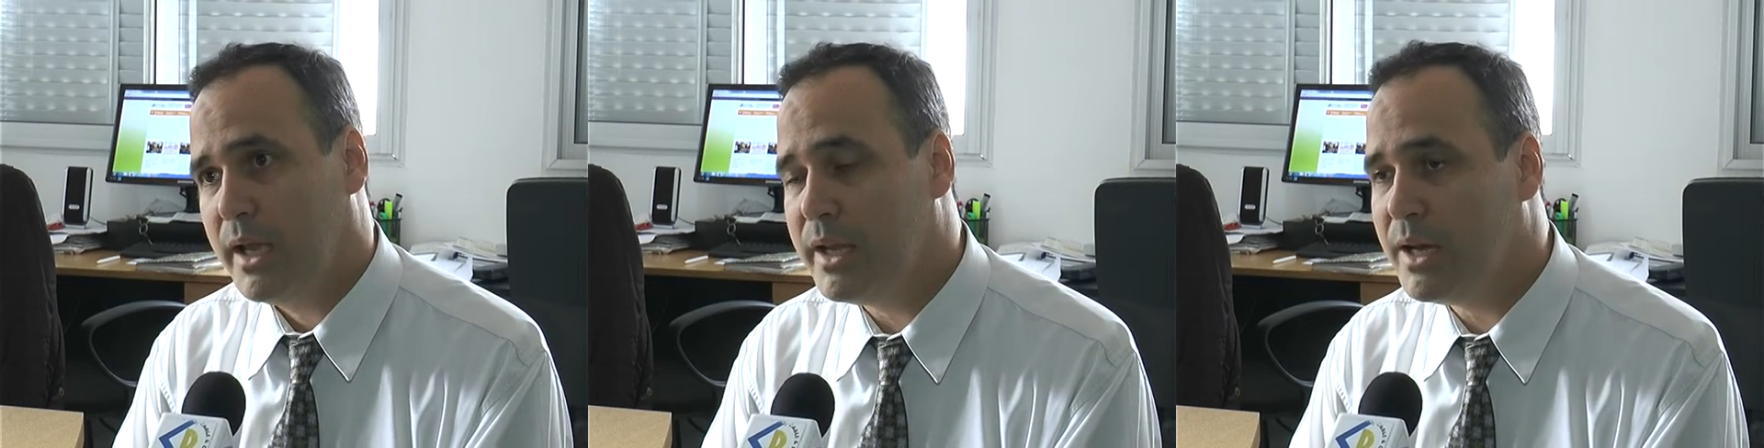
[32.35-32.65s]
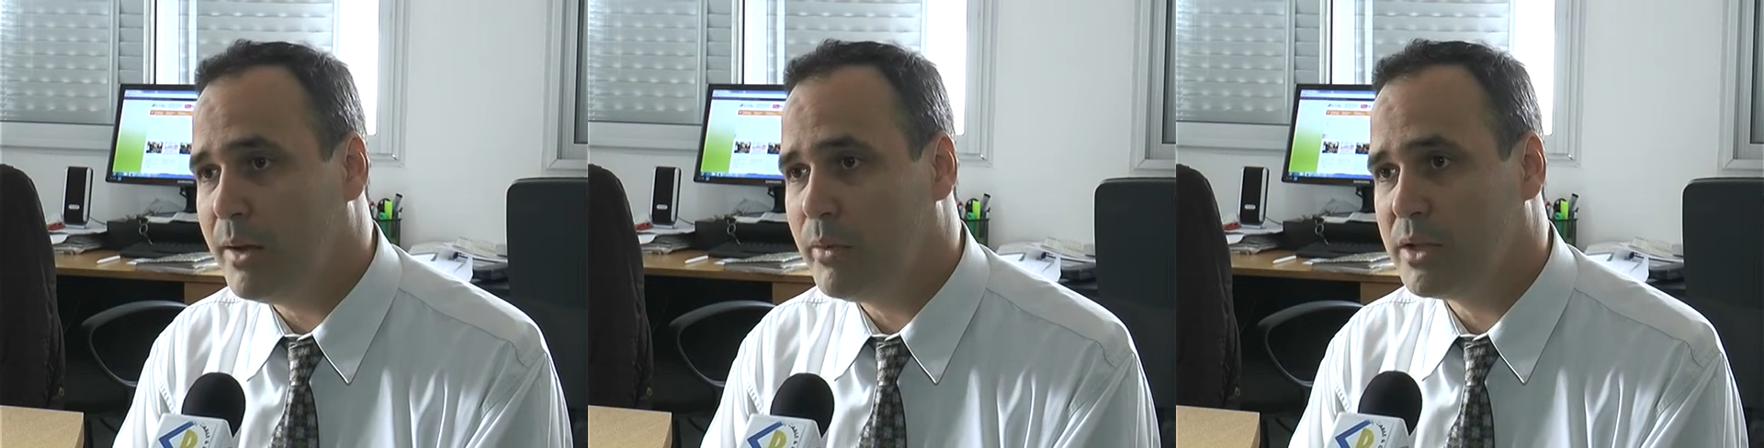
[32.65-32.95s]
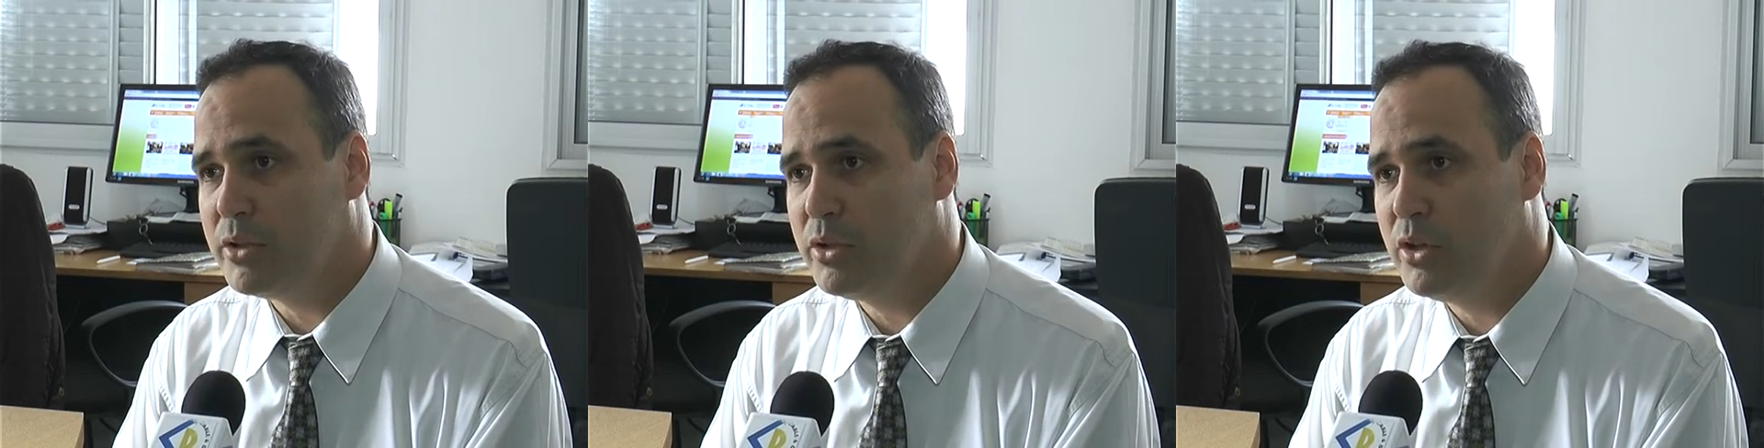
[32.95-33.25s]
En el
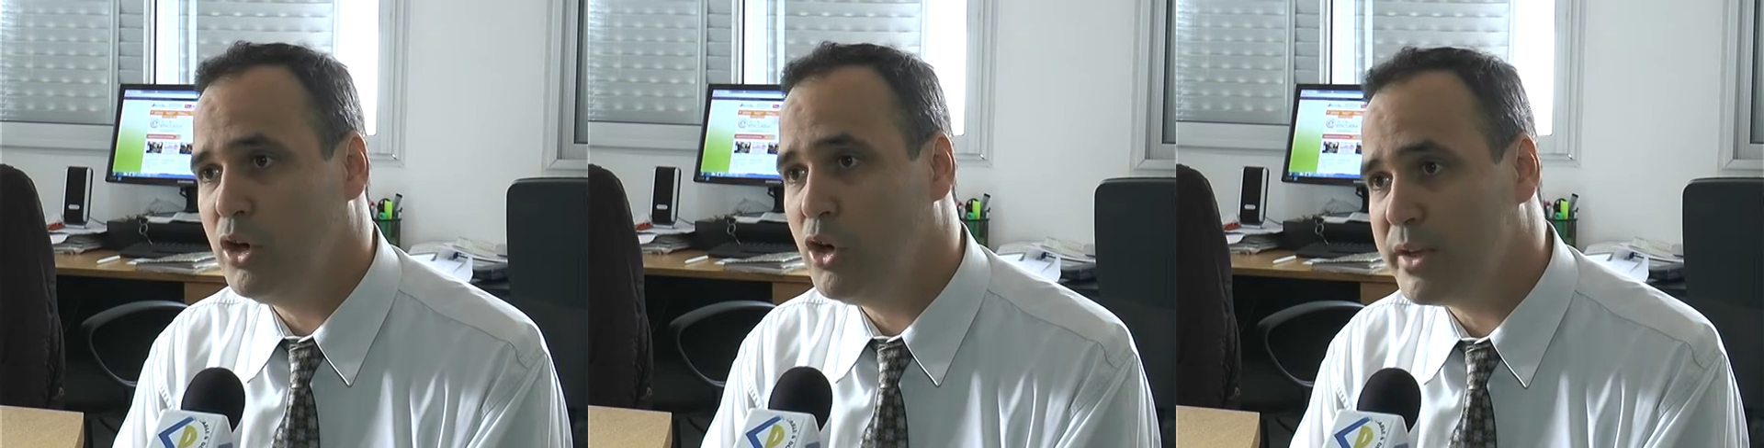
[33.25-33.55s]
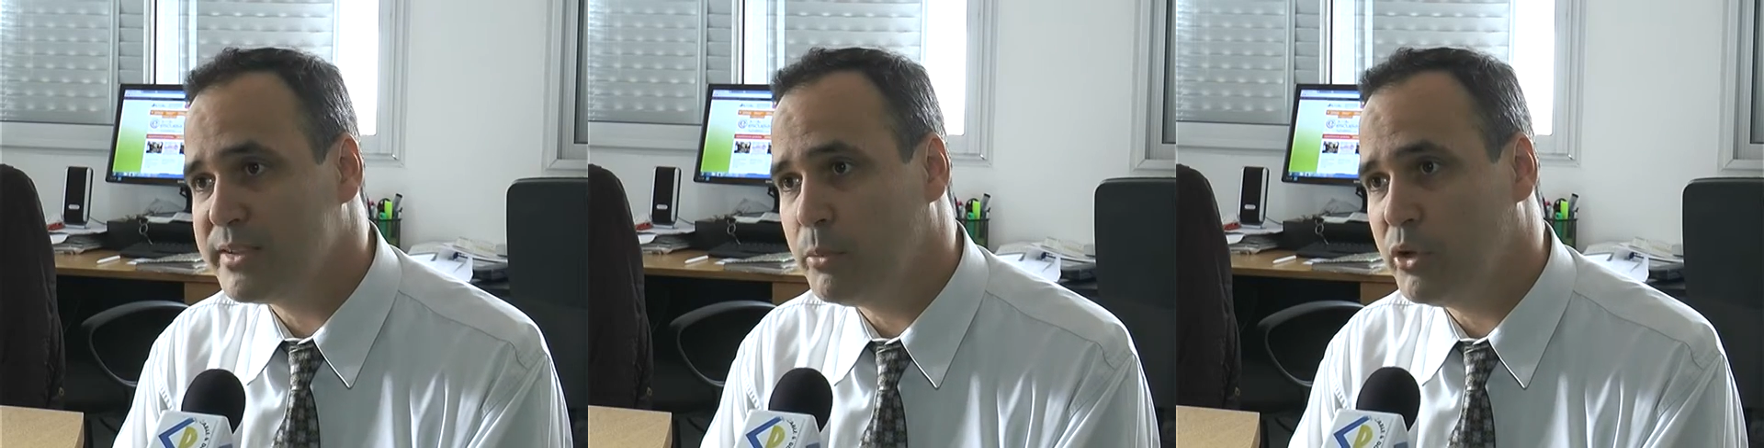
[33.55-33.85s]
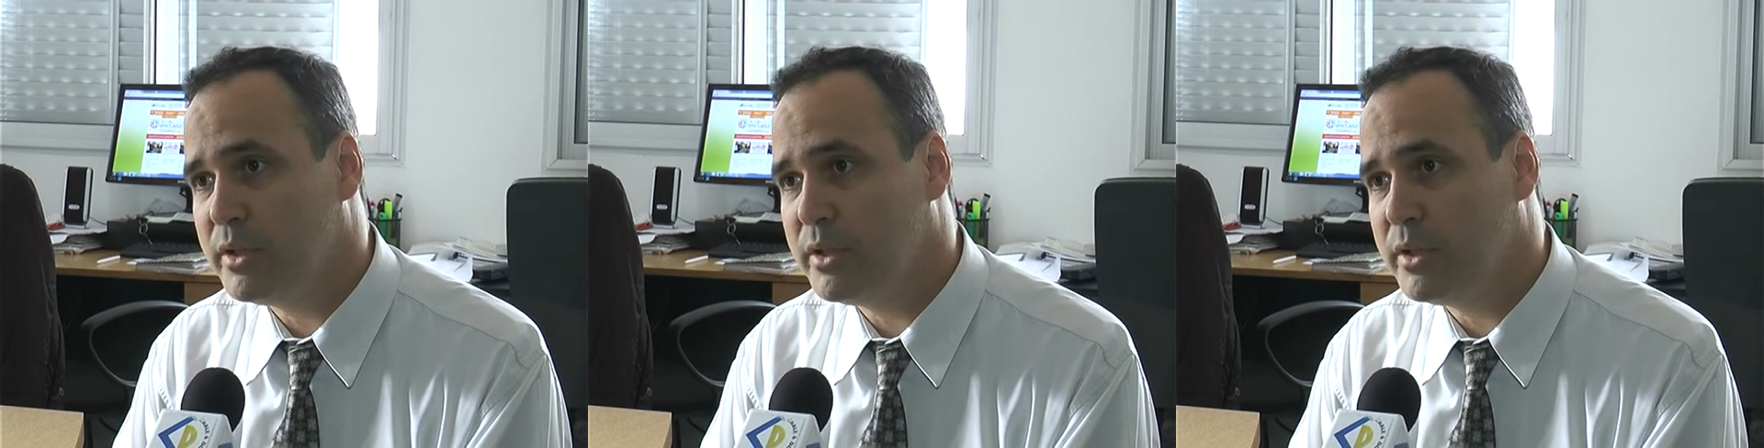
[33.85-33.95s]
laboratorio lo que se pudo